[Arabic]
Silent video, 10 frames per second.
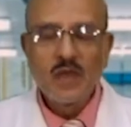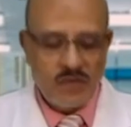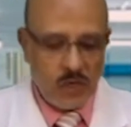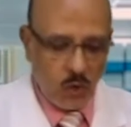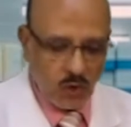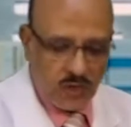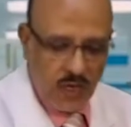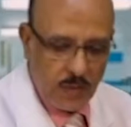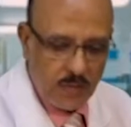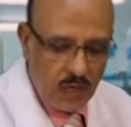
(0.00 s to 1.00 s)
في نوع
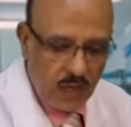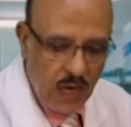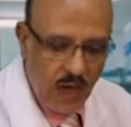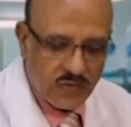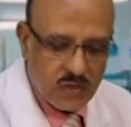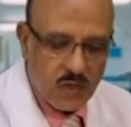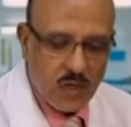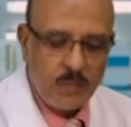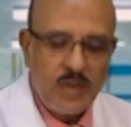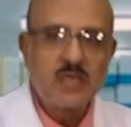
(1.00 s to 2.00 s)
تاني من الجلافز
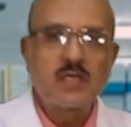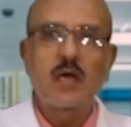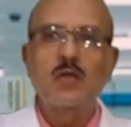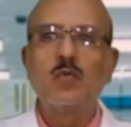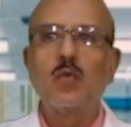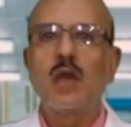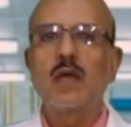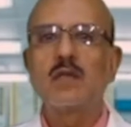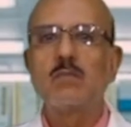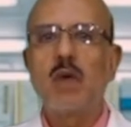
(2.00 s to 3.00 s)
بيستخدموه
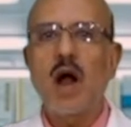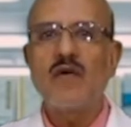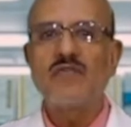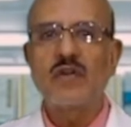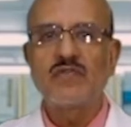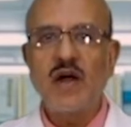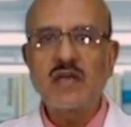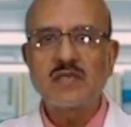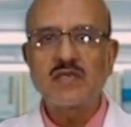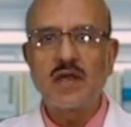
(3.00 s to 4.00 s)
الاطباء في
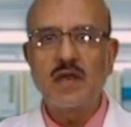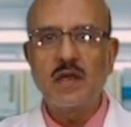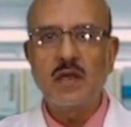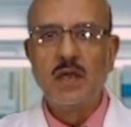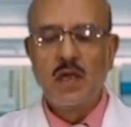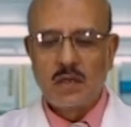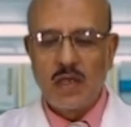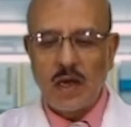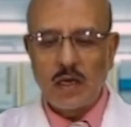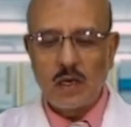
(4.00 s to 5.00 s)
الفحص السريري
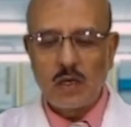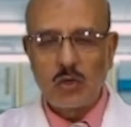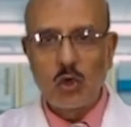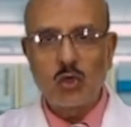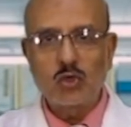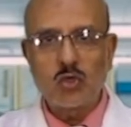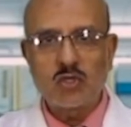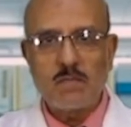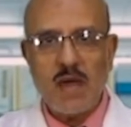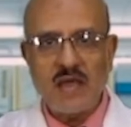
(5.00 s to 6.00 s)
ده
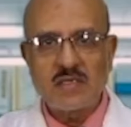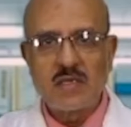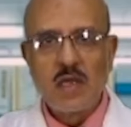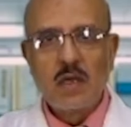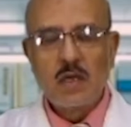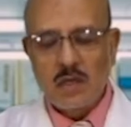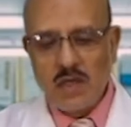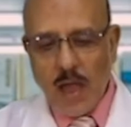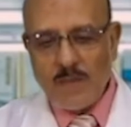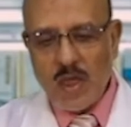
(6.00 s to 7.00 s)
للدكتورز بس
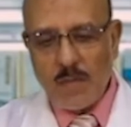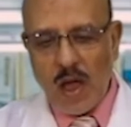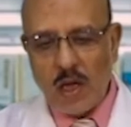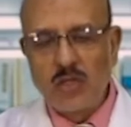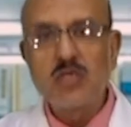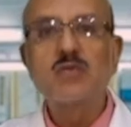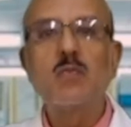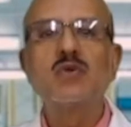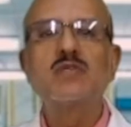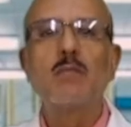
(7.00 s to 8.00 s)
ده بيبقى
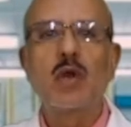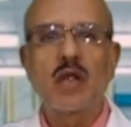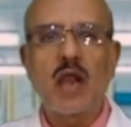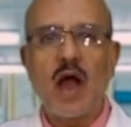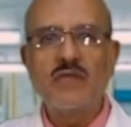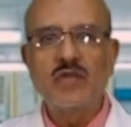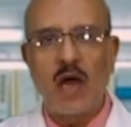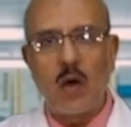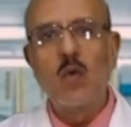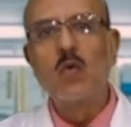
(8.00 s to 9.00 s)
ديسبوزابل جلافز
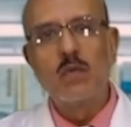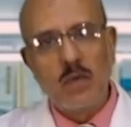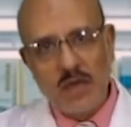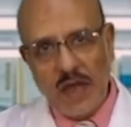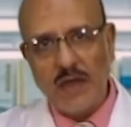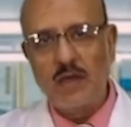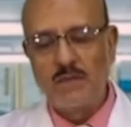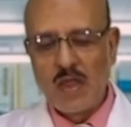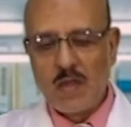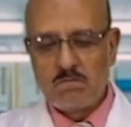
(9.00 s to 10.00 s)
او
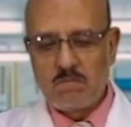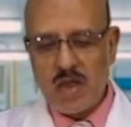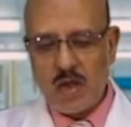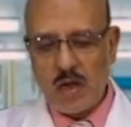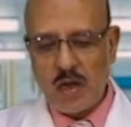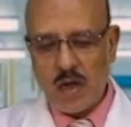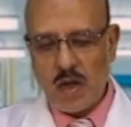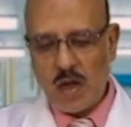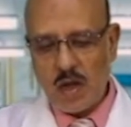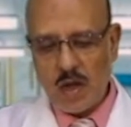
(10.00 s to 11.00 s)
يعني من
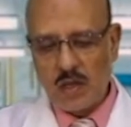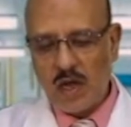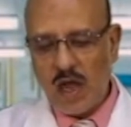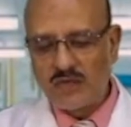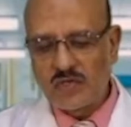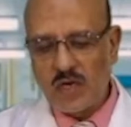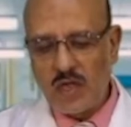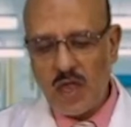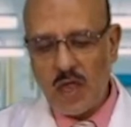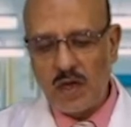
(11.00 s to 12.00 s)
الجلافز
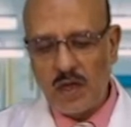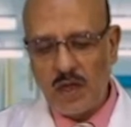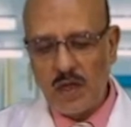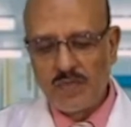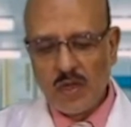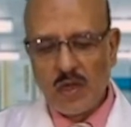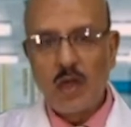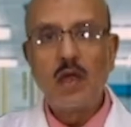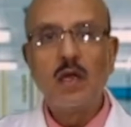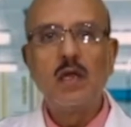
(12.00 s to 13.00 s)
اللي هي اللي ايه
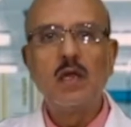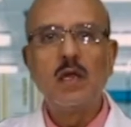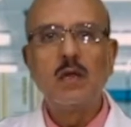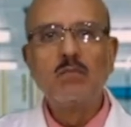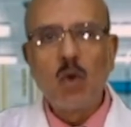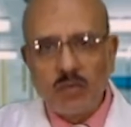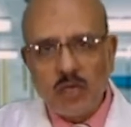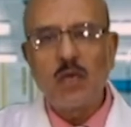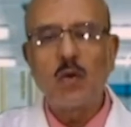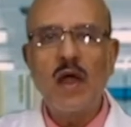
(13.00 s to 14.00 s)
اللي
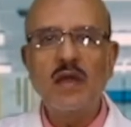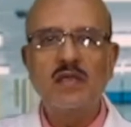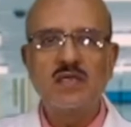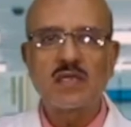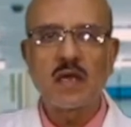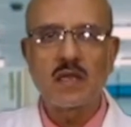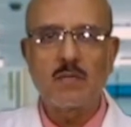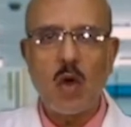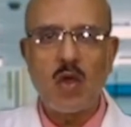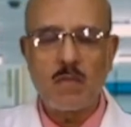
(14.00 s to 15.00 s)
ممكن الواحد
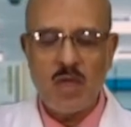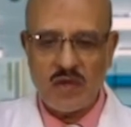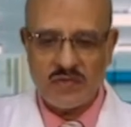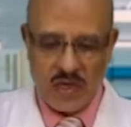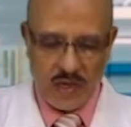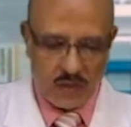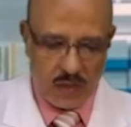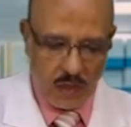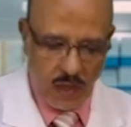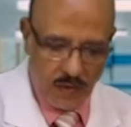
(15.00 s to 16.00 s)
يستخدمها ويرميها في
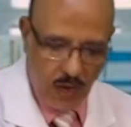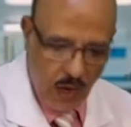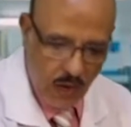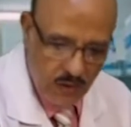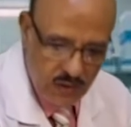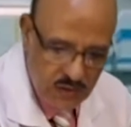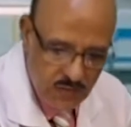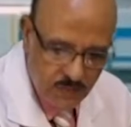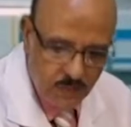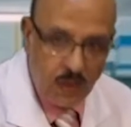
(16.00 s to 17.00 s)
ساعتها لانها ارخص
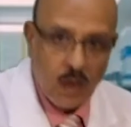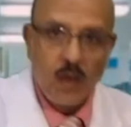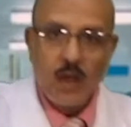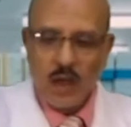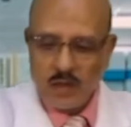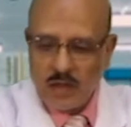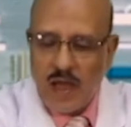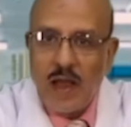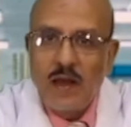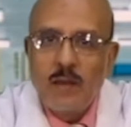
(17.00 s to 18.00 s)

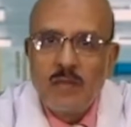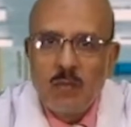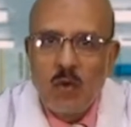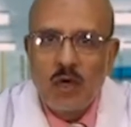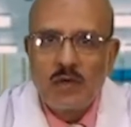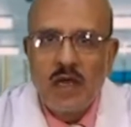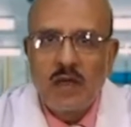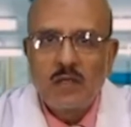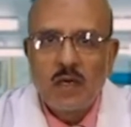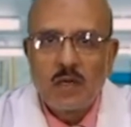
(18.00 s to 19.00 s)
اتنقلنا من
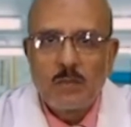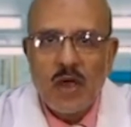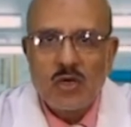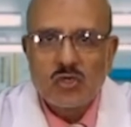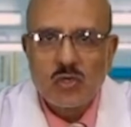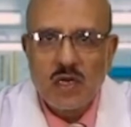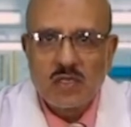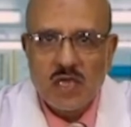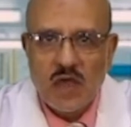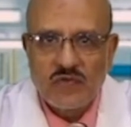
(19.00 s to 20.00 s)
معدات
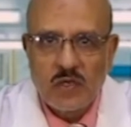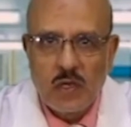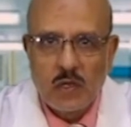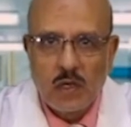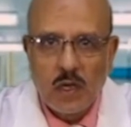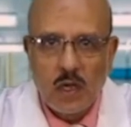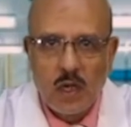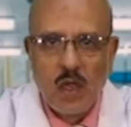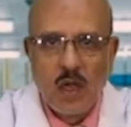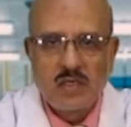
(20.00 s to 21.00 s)
البيرسونال سيفتي اللي
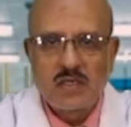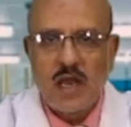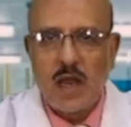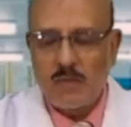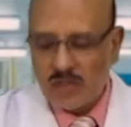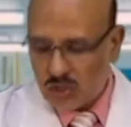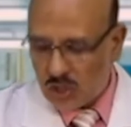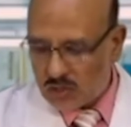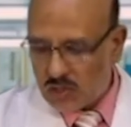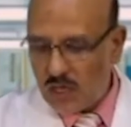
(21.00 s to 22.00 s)
هي السلامه
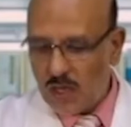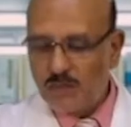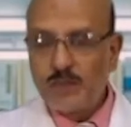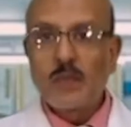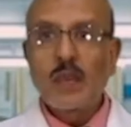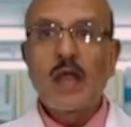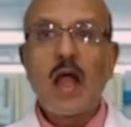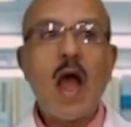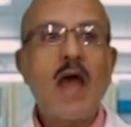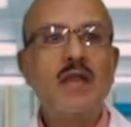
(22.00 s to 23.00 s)
الشخصيه
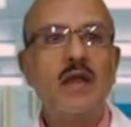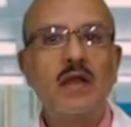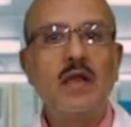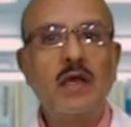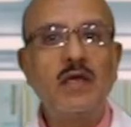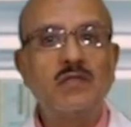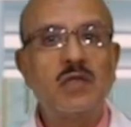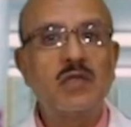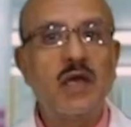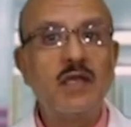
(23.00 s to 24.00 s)
انقل
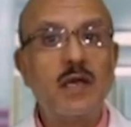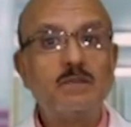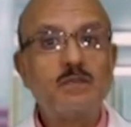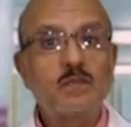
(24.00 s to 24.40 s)
لحته تانية